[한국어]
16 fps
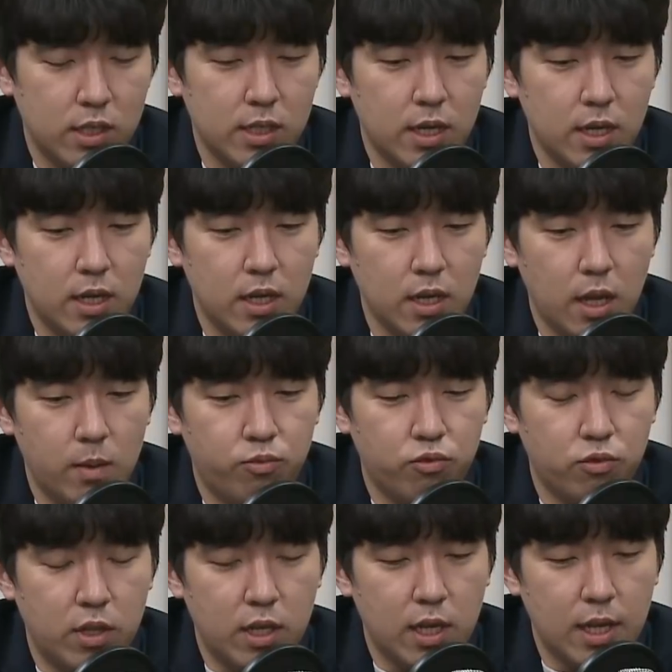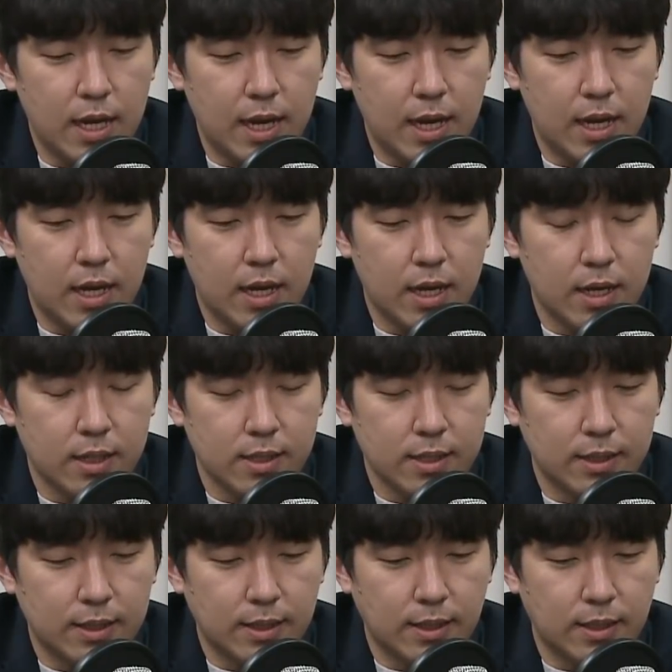시장의 분위기가
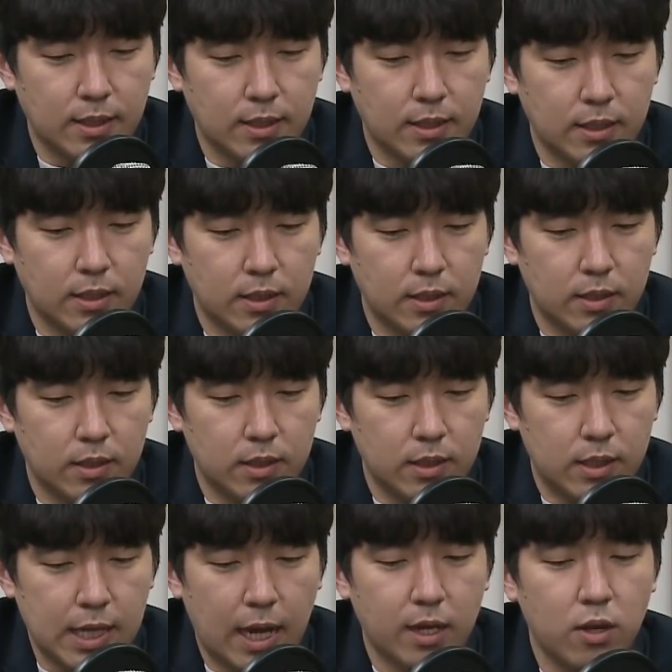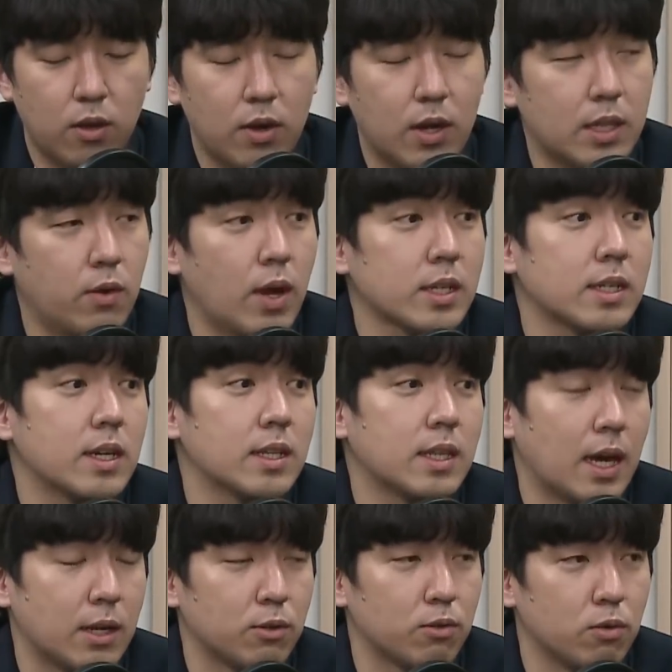어, 작년과는 확실히
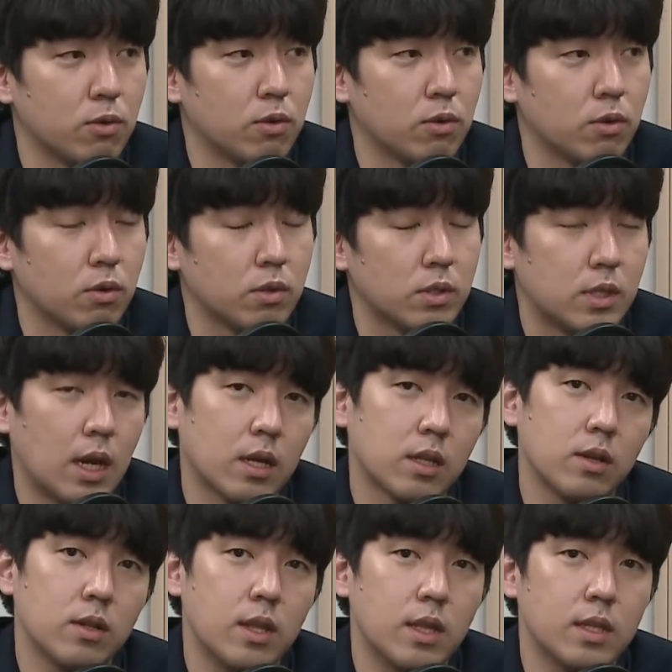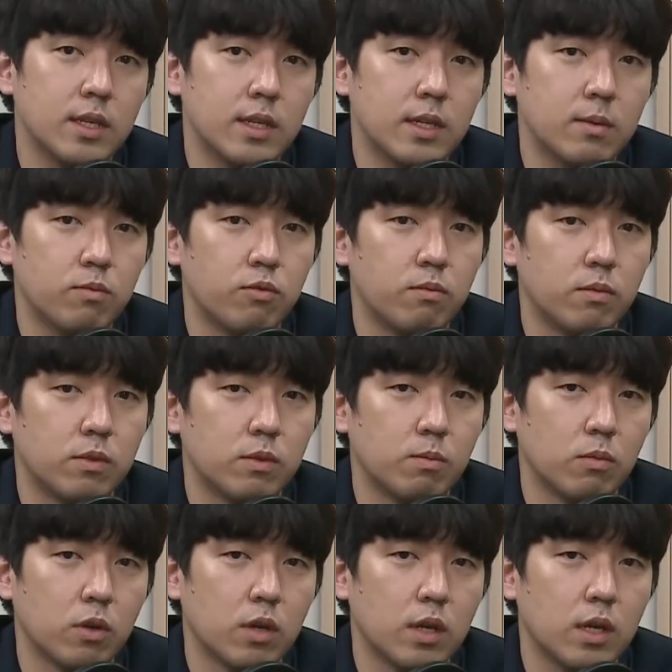다르고 음. 작년에는 부,
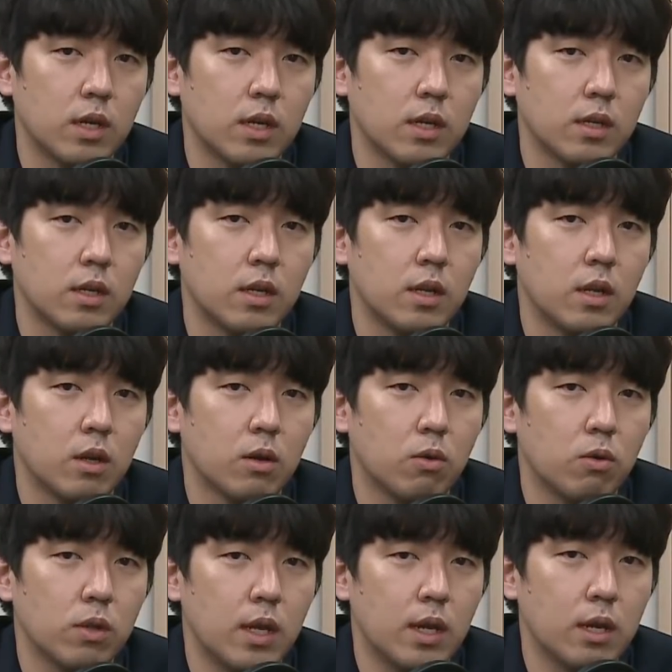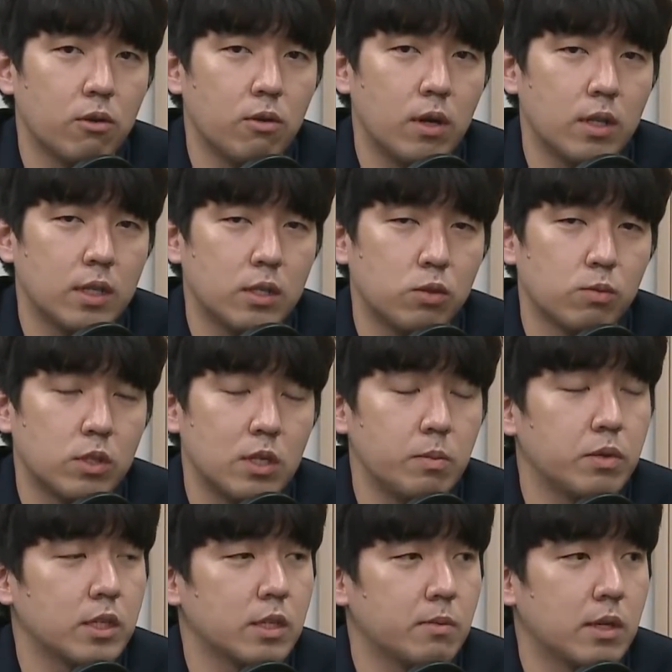뭔가 코로나라고 하는 좀
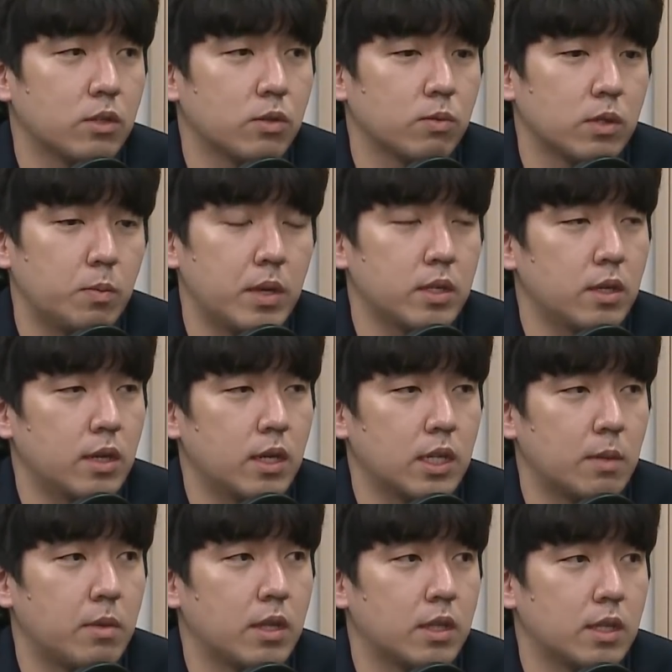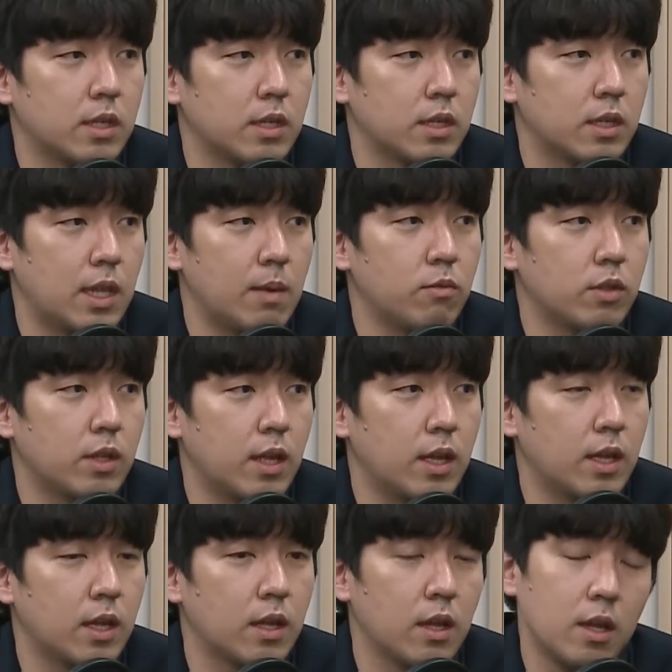슬프지만 좀 스페셜한 이벤트
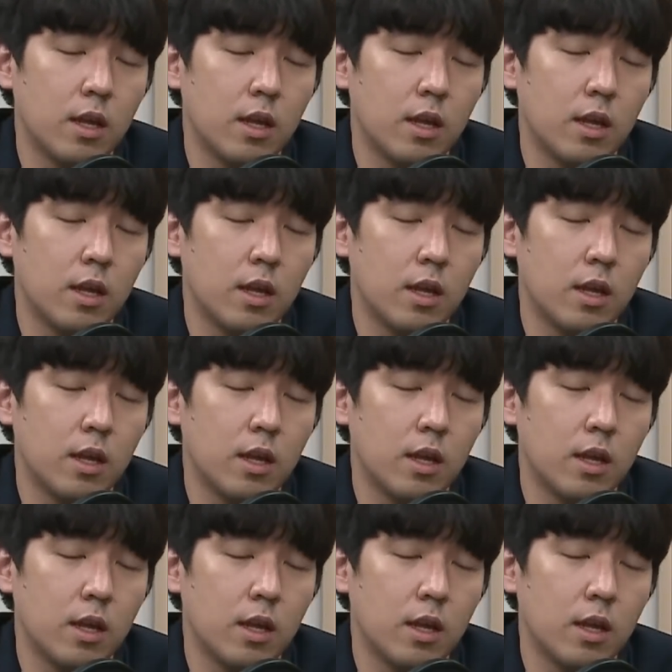때문에